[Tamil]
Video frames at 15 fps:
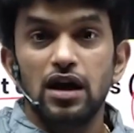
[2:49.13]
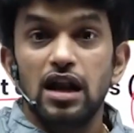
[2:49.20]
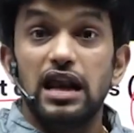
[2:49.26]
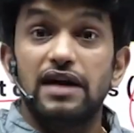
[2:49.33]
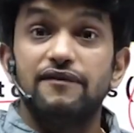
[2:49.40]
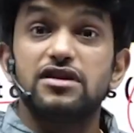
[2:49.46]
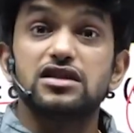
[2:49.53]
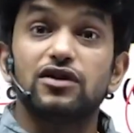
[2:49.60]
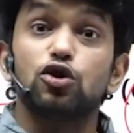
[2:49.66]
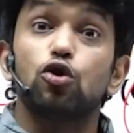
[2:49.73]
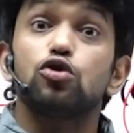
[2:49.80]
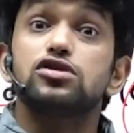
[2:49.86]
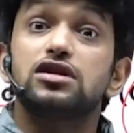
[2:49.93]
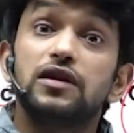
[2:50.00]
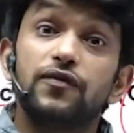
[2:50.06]
லெவன்த் வந்து
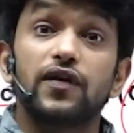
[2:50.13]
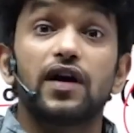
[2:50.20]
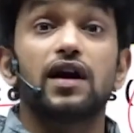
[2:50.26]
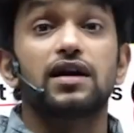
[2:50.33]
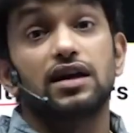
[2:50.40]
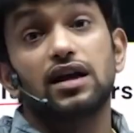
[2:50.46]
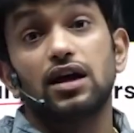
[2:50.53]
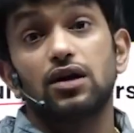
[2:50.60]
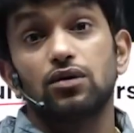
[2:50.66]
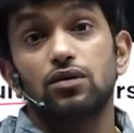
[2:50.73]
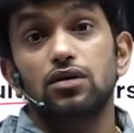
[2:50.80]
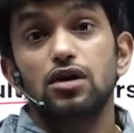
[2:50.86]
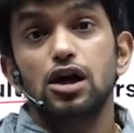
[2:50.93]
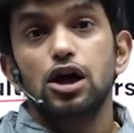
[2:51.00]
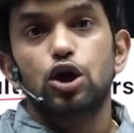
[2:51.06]
கொஞ்சம் டிஃபிகல்ட்டாக தான் இருக்கும்
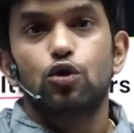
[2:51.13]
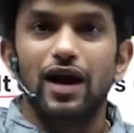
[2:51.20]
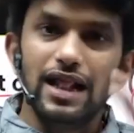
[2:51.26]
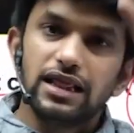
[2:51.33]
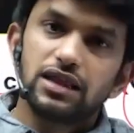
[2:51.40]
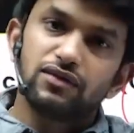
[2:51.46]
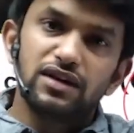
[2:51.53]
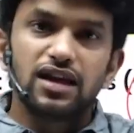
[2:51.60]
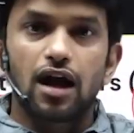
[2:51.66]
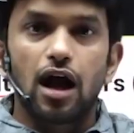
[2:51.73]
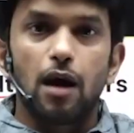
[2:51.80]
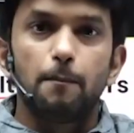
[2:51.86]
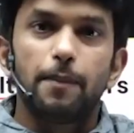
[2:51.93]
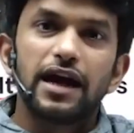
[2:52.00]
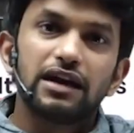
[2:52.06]
டுவெல்த் வந்து
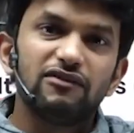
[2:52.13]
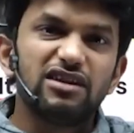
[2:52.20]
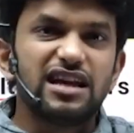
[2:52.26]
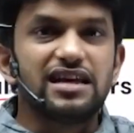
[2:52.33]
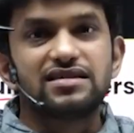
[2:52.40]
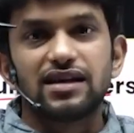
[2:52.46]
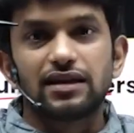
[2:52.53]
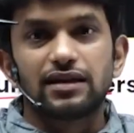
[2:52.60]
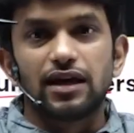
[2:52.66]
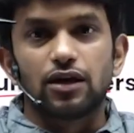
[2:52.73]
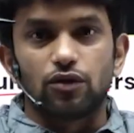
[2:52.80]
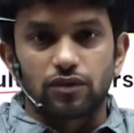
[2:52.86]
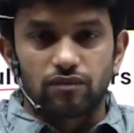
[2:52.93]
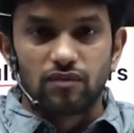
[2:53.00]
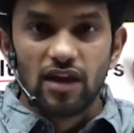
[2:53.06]
கம்பேரிட்டிவ்லி ஈஸியாக தான் இருக்கும்